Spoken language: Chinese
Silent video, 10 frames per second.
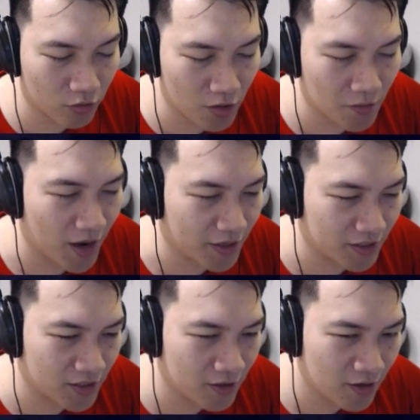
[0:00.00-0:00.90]
立牌也
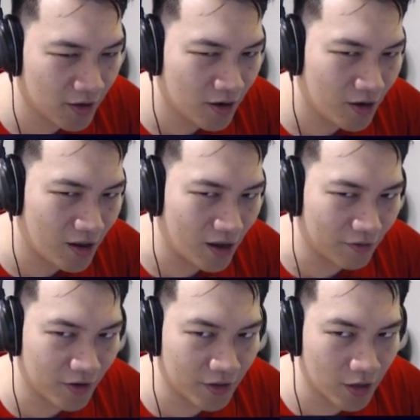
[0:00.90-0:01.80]
是2
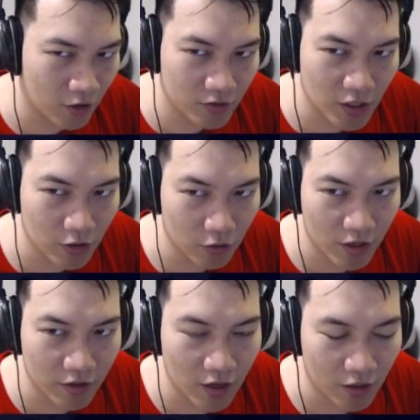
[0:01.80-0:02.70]
费，然后战火可
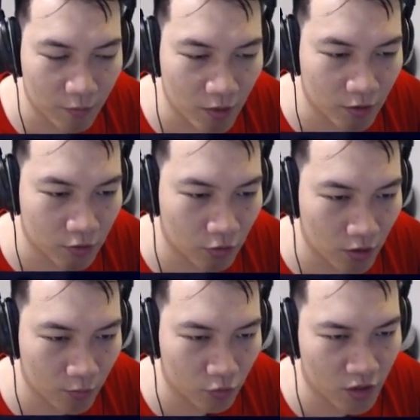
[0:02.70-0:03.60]
以拿一个帮众
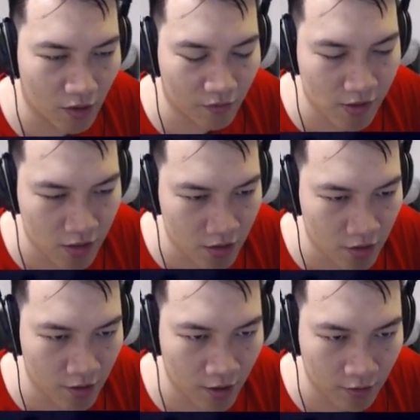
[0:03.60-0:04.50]
啊，不过是2费
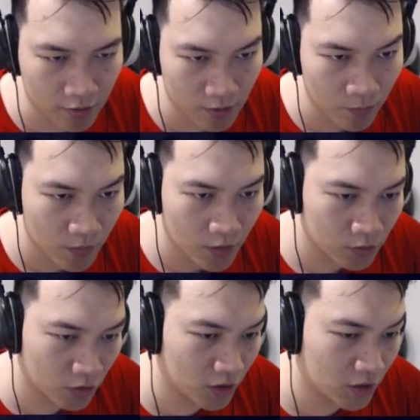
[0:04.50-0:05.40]
11的样子，
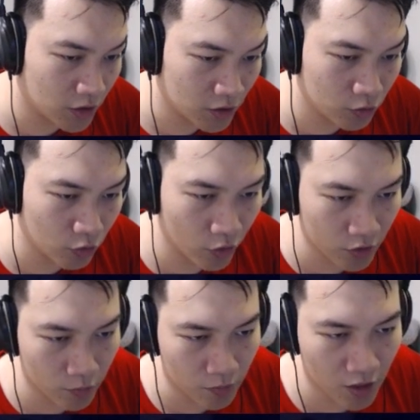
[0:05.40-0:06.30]
这个体质绝对
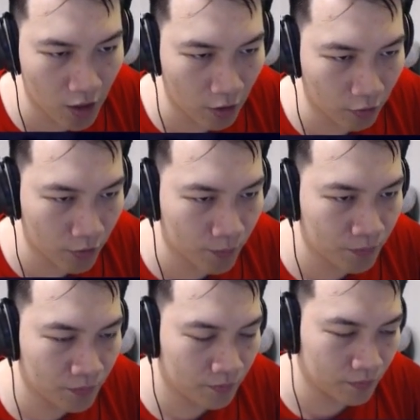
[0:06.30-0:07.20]
是比较好的，
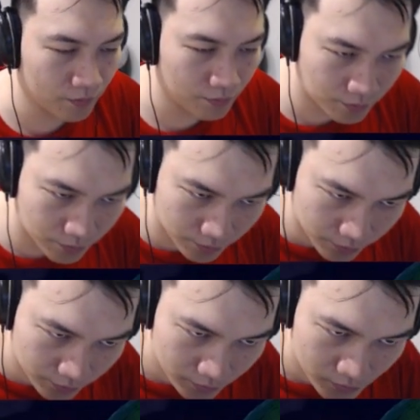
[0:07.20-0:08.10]
嗯。
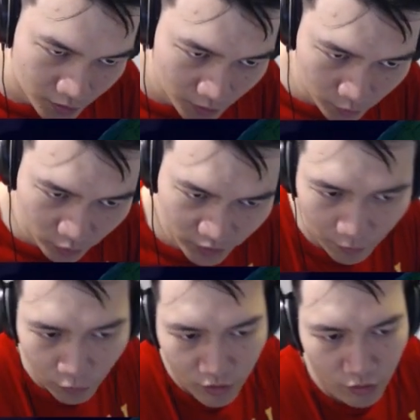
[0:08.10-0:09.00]
不过在
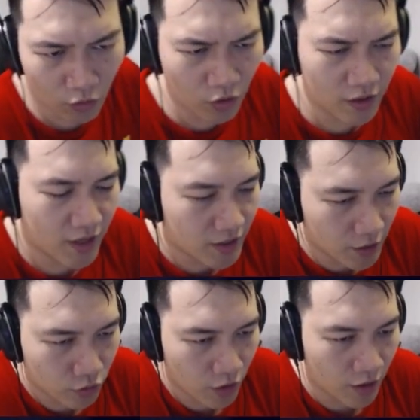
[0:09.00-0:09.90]
牧师我很难看
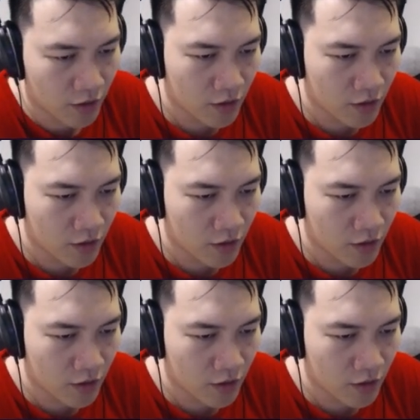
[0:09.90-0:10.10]
出来